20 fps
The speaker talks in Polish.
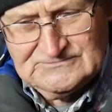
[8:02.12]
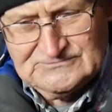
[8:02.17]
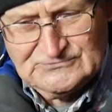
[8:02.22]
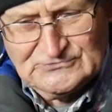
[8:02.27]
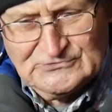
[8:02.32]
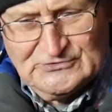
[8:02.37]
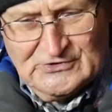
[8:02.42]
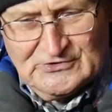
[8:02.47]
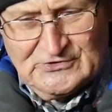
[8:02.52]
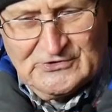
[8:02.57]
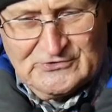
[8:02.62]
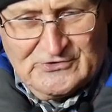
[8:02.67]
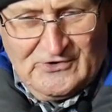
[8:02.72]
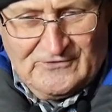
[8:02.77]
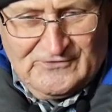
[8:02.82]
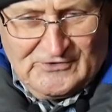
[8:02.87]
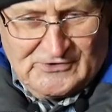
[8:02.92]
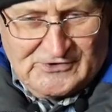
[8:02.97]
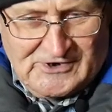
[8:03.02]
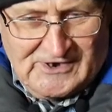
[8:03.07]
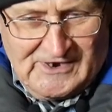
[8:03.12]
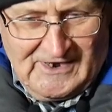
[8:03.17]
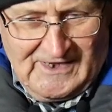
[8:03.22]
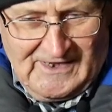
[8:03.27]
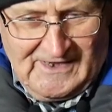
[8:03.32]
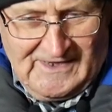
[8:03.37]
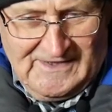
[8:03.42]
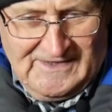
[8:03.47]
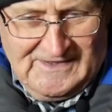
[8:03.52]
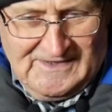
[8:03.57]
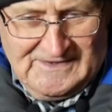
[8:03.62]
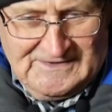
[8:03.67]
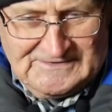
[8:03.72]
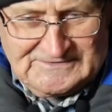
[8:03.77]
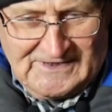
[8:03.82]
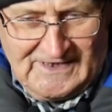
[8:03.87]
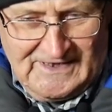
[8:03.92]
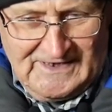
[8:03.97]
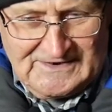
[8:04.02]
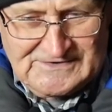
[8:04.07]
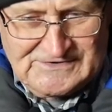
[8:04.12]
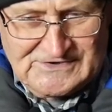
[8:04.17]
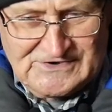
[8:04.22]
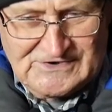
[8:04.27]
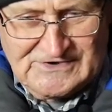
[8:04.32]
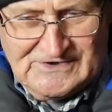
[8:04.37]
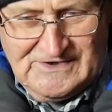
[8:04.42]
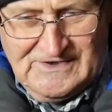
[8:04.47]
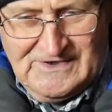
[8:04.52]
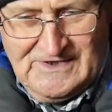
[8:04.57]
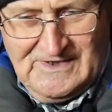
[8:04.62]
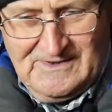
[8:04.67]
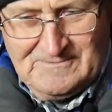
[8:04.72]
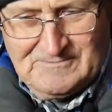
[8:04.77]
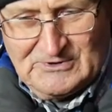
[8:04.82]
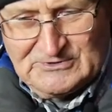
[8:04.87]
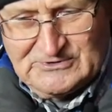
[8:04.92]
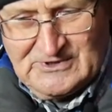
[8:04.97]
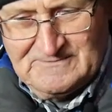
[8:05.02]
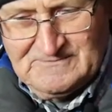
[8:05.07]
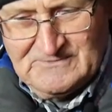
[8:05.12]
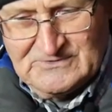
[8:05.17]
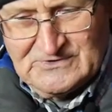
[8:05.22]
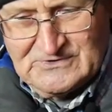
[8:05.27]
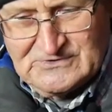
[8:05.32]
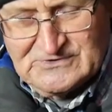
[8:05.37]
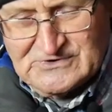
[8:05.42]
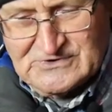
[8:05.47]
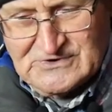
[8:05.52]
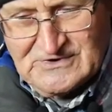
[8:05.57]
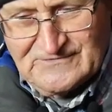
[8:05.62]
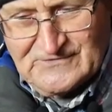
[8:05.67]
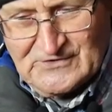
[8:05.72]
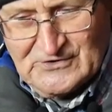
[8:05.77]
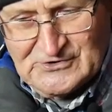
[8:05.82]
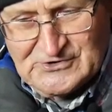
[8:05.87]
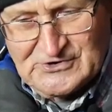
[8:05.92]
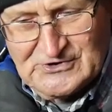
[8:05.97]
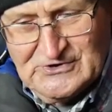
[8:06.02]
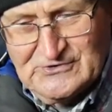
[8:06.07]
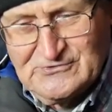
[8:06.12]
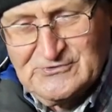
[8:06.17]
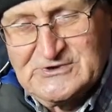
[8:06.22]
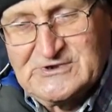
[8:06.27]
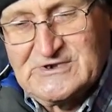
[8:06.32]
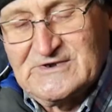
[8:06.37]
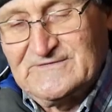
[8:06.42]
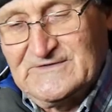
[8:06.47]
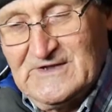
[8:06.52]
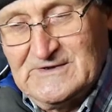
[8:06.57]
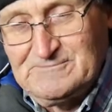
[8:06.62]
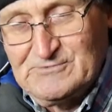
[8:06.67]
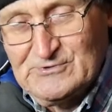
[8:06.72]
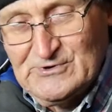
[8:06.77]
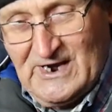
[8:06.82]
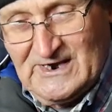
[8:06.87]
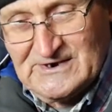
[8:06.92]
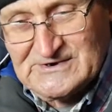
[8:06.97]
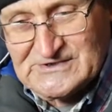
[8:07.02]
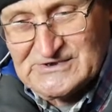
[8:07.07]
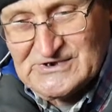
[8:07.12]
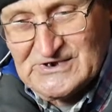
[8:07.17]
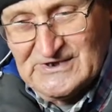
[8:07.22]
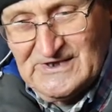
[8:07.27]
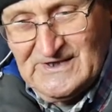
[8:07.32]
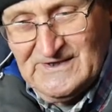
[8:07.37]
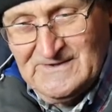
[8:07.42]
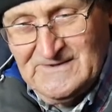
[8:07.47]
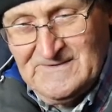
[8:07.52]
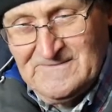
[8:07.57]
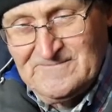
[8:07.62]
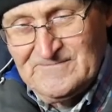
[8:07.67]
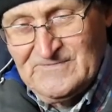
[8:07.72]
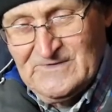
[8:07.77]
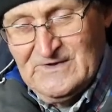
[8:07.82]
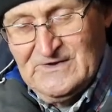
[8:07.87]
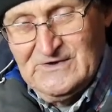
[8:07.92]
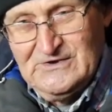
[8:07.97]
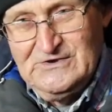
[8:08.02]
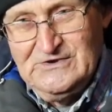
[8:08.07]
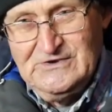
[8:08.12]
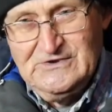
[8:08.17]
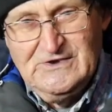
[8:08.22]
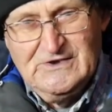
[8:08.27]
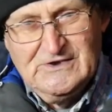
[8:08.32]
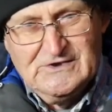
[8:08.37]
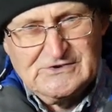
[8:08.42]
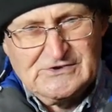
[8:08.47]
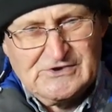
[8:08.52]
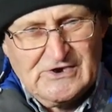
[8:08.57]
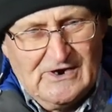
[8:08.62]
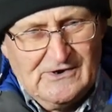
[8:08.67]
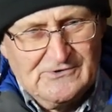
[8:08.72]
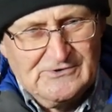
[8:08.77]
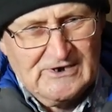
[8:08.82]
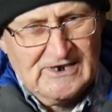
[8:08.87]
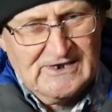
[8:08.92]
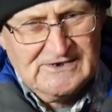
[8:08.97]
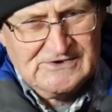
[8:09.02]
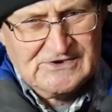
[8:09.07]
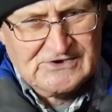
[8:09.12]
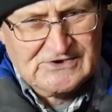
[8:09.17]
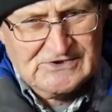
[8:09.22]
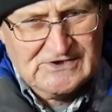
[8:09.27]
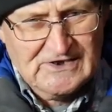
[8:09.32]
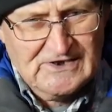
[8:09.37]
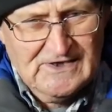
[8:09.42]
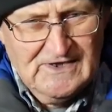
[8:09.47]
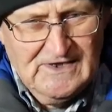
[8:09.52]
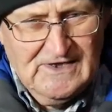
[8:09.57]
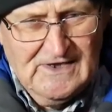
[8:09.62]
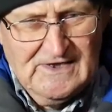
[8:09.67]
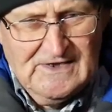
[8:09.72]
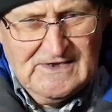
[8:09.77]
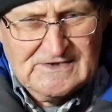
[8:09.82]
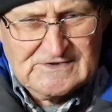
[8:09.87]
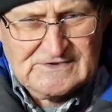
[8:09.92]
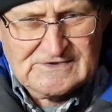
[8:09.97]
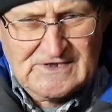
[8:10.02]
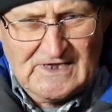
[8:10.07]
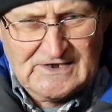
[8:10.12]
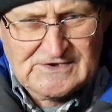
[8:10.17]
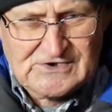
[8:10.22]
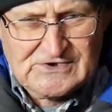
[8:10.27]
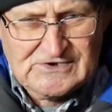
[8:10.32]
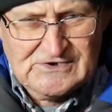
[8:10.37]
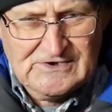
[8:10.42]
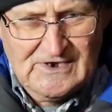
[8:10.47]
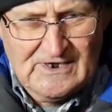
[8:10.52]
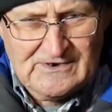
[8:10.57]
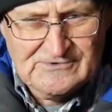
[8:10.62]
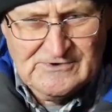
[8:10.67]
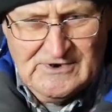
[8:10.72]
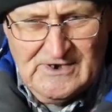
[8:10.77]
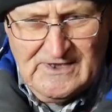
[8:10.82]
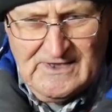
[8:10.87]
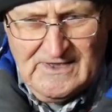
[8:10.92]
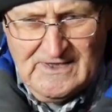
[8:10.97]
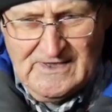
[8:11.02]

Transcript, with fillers: do, do worka, tak, czy potem, czy w koszyku, czy w tej płachcie i siał ręcznie. Zaczynał,